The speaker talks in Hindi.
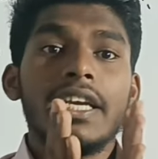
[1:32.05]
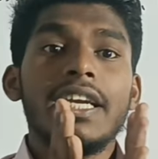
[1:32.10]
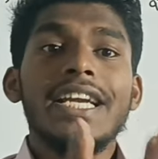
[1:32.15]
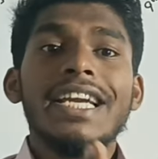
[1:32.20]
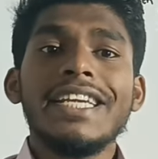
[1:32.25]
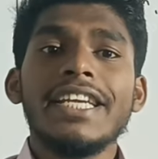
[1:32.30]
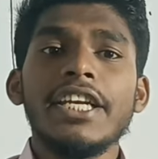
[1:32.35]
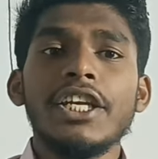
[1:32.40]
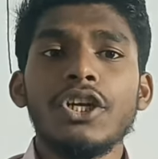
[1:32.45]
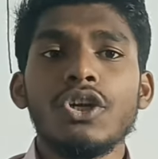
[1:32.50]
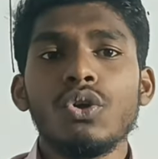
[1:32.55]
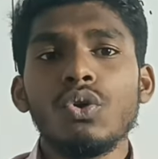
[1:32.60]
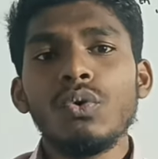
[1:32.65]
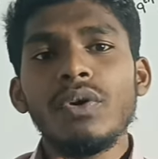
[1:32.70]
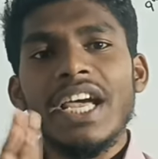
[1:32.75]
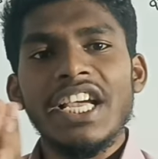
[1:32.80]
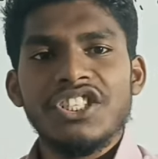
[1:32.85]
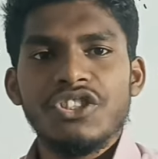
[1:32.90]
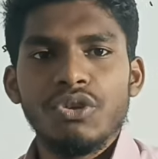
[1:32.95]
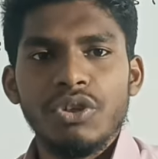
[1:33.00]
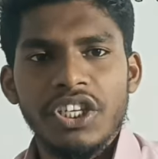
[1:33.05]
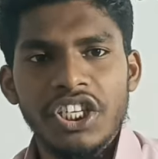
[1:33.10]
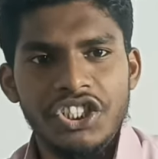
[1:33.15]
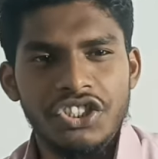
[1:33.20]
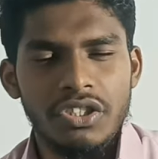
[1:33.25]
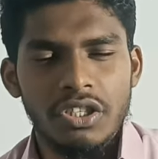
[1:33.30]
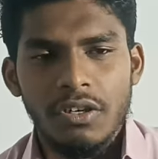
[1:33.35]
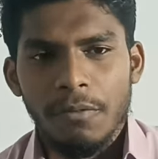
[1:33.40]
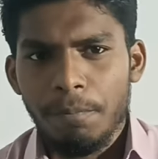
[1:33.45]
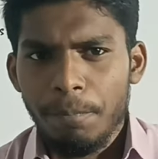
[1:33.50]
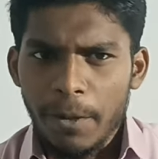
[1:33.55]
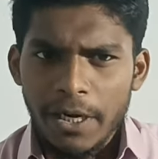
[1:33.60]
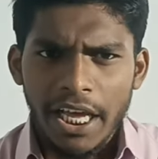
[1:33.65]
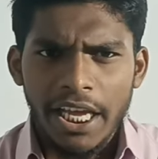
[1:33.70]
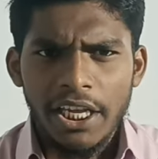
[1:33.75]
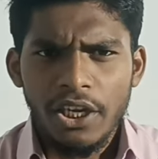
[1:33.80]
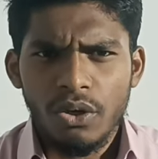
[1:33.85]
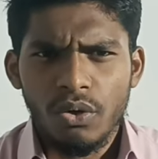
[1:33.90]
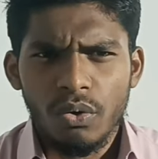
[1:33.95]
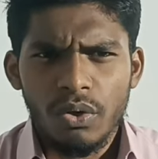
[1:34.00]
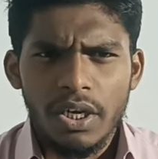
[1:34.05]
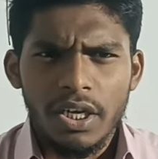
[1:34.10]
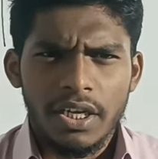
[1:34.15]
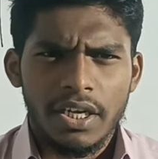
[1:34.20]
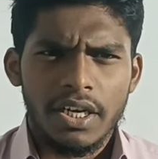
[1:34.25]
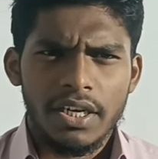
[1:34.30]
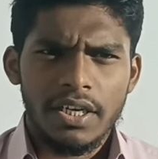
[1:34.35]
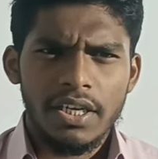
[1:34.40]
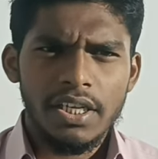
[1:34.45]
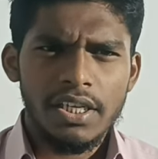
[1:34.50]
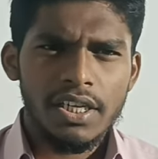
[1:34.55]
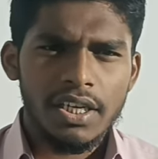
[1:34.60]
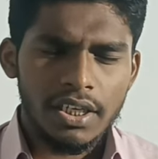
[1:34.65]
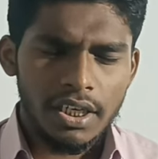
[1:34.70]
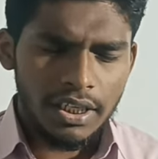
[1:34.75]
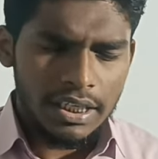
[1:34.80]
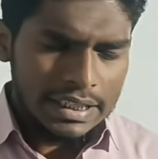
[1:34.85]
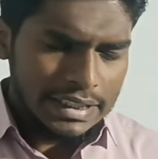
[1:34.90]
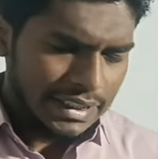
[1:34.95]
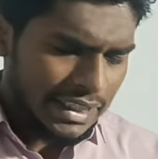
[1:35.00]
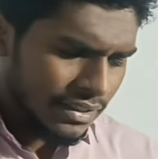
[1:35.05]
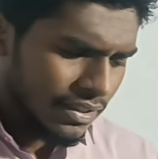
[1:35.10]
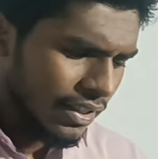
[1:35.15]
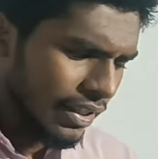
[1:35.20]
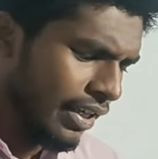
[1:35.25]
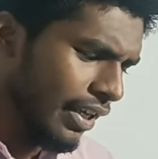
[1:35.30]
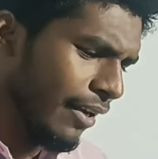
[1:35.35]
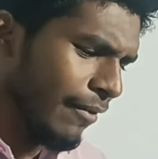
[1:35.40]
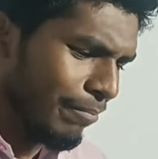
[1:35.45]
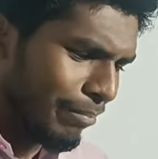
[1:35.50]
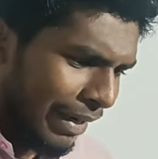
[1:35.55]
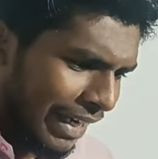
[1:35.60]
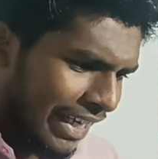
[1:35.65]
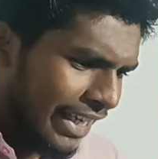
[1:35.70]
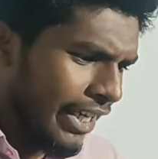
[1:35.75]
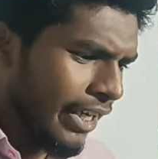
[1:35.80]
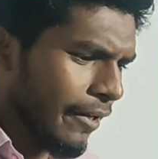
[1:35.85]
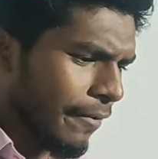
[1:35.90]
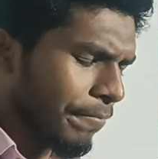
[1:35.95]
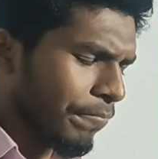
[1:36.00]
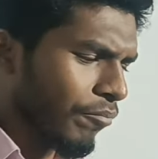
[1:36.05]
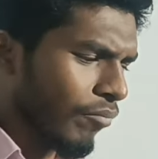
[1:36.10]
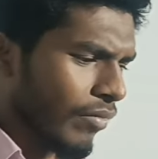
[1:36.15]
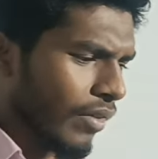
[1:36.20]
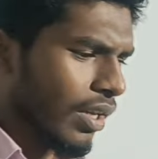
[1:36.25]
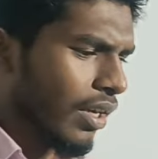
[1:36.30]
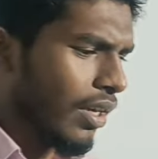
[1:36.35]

रिलेटेड टू एजुकेशन पढ़ाई को लेकर ठीक है ना जैसे कि मैं ही